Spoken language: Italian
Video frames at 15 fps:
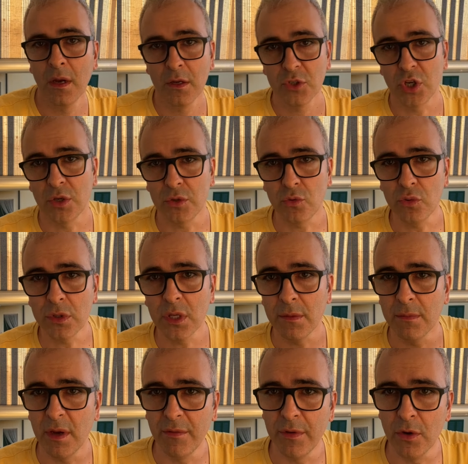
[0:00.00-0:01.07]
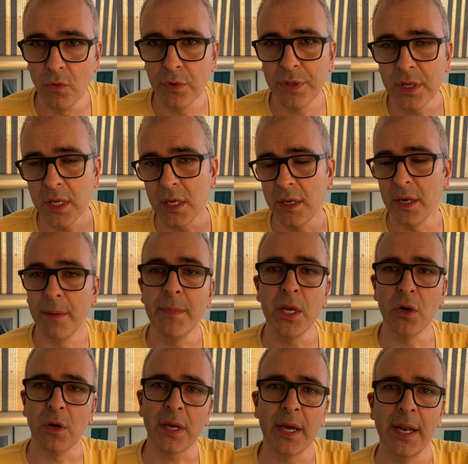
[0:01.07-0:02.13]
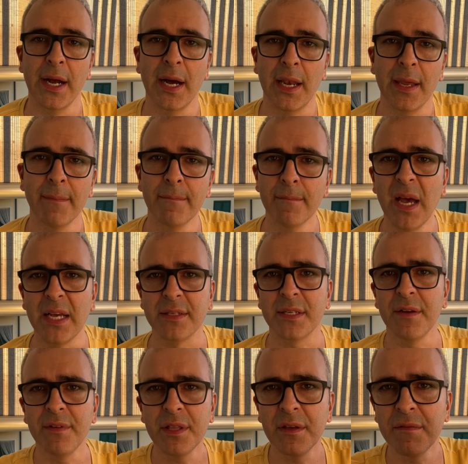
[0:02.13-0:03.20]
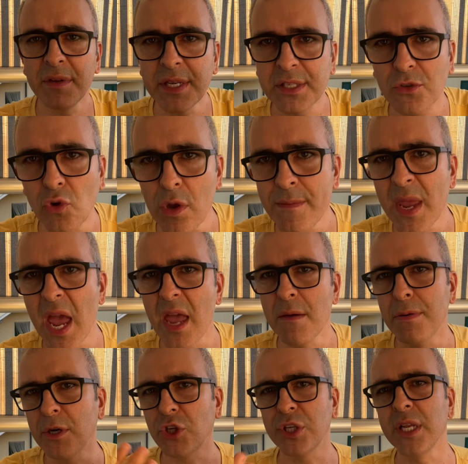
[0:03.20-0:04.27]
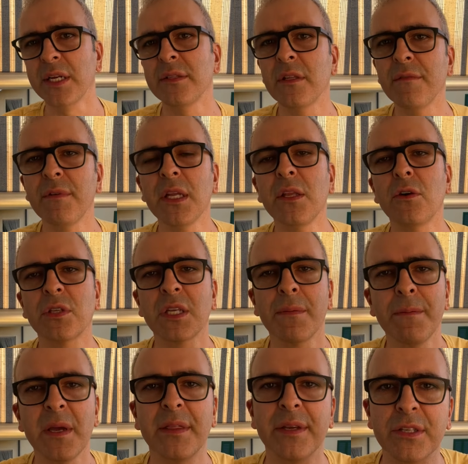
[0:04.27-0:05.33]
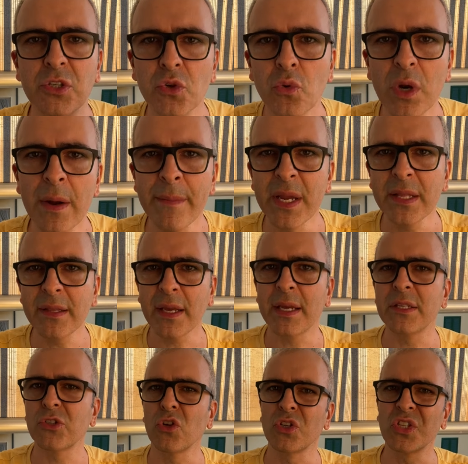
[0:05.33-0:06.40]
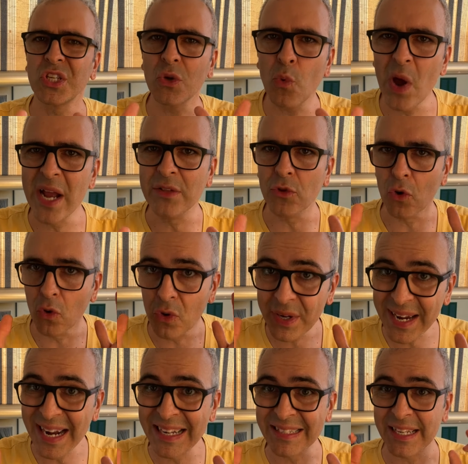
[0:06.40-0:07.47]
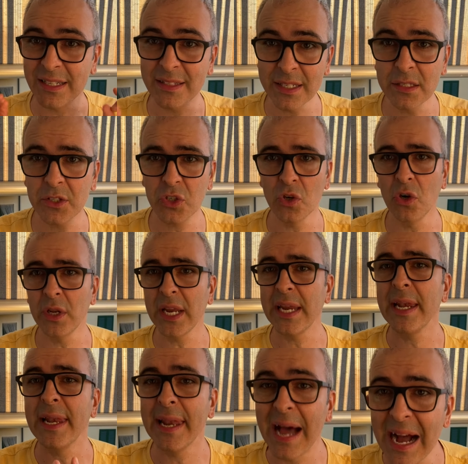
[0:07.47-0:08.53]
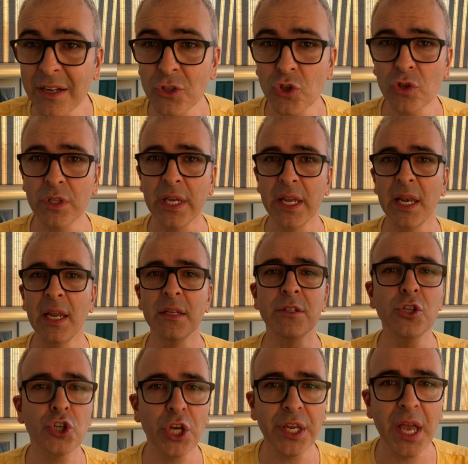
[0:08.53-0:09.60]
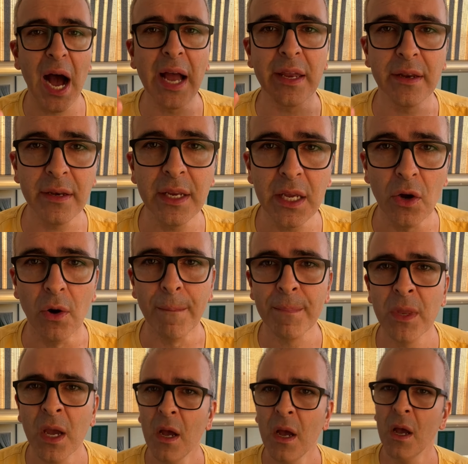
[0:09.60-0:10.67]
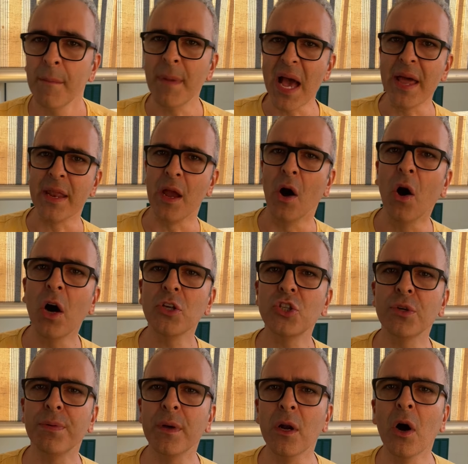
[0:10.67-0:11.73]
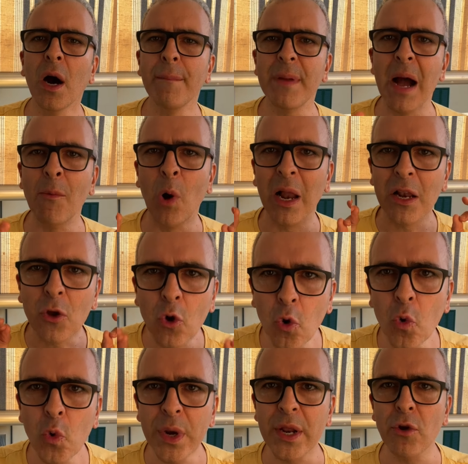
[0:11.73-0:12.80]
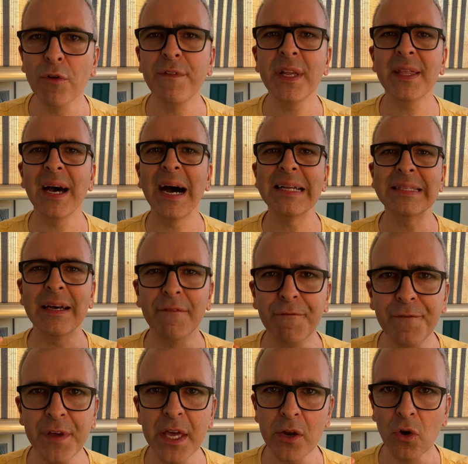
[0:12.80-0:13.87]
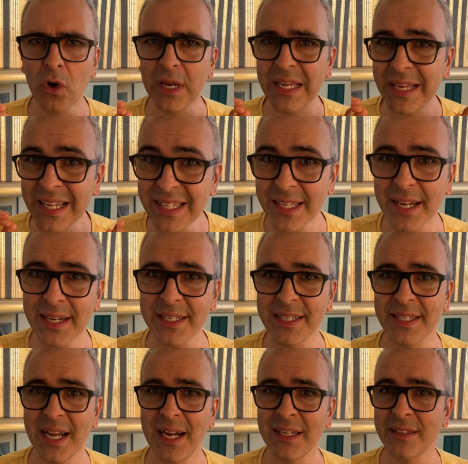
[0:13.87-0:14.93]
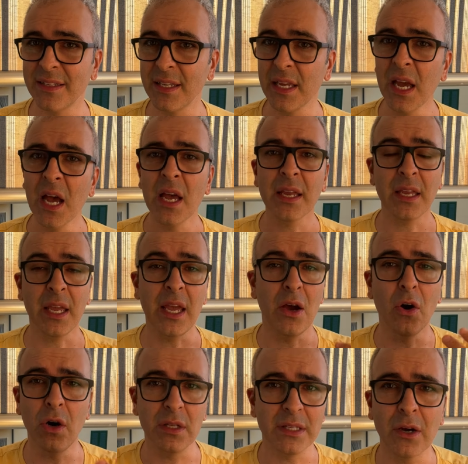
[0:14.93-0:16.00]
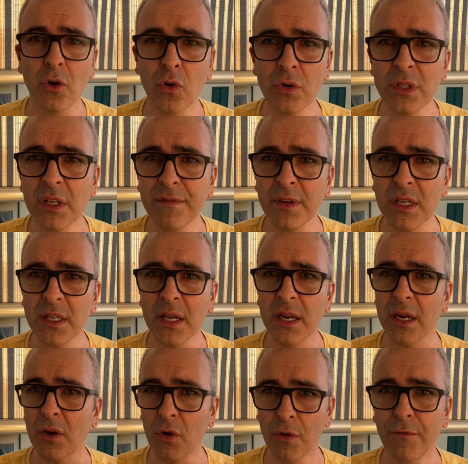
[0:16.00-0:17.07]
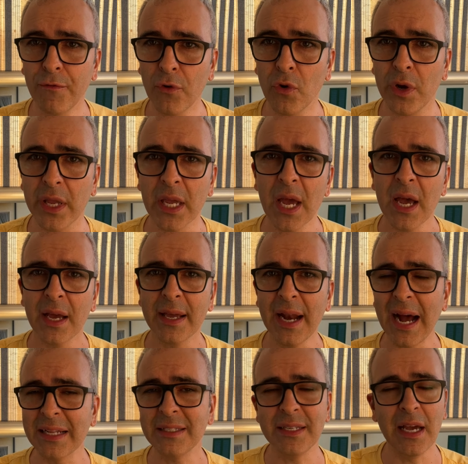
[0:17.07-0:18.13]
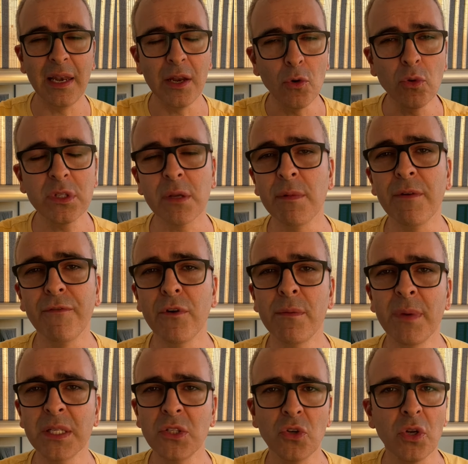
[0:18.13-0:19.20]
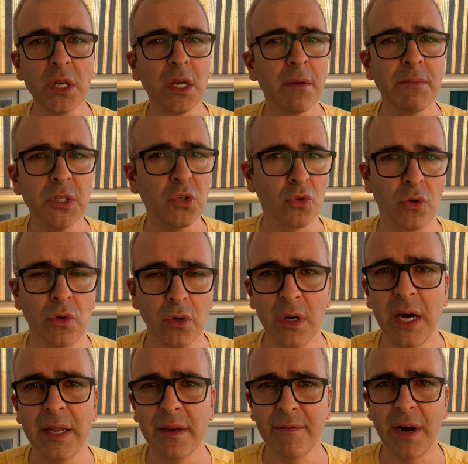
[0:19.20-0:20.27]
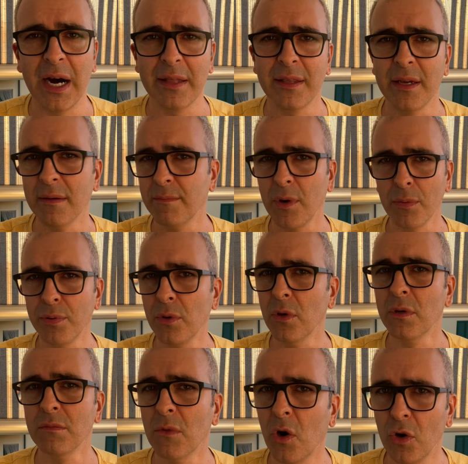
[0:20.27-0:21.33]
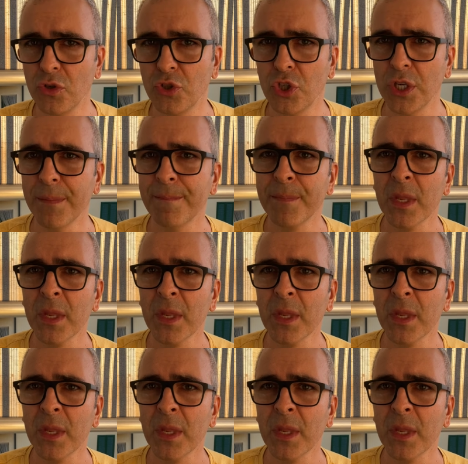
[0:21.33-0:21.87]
Ciao a tutti, benvenuti nel mio canale. Beh, se avete visto i miei precedenti video sapete sicuramente che sto seguendo con grande attenzione il lancio del DJI NIO. Bene, oggi però abbiamo alcune novità davvero interessanti che ho da condividere con voi grazie alle ultime informazioni che mi sono arrivate proprio oggi